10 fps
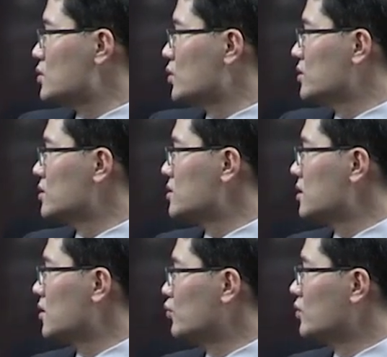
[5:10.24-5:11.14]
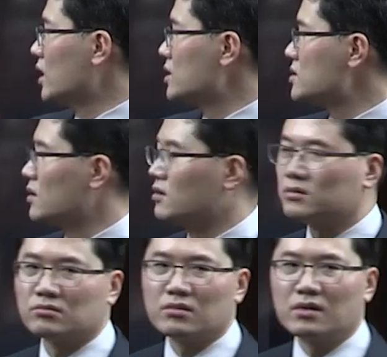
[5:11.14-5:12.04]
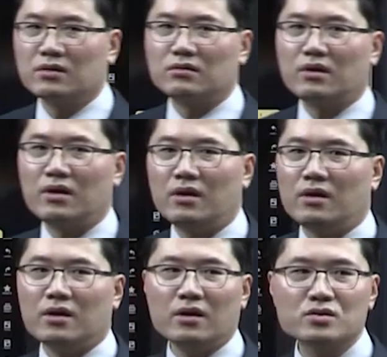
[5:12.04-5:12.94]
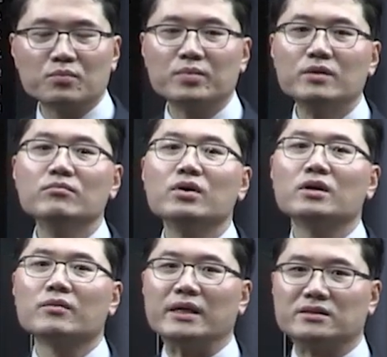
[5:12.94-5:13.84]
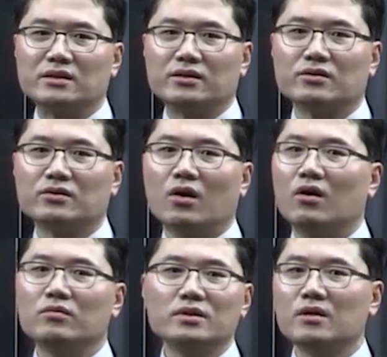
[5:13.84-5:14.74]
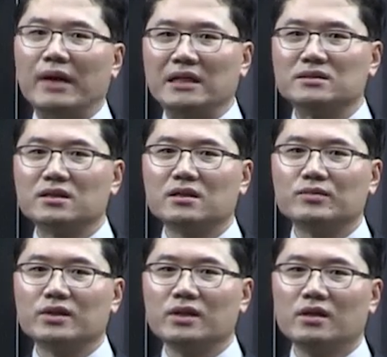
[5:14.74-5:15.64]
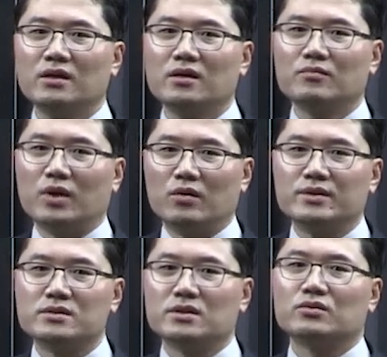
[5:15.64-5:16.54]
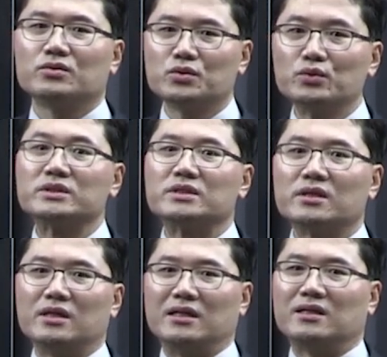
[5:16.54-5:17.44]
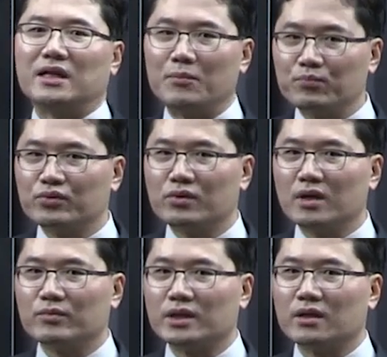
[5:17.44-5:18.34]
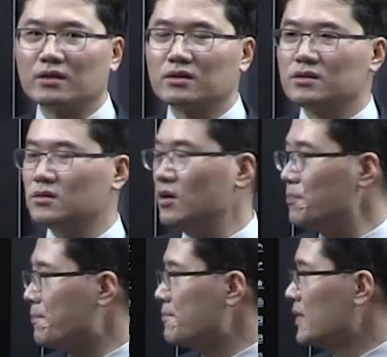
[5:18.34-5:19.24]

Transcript: 소득세, 부가가치세 이거는 계속 빈번하게 발생해요. 너무나 많은 사람들이 법인세 또는 소득세를 납부를 합니다. 그래서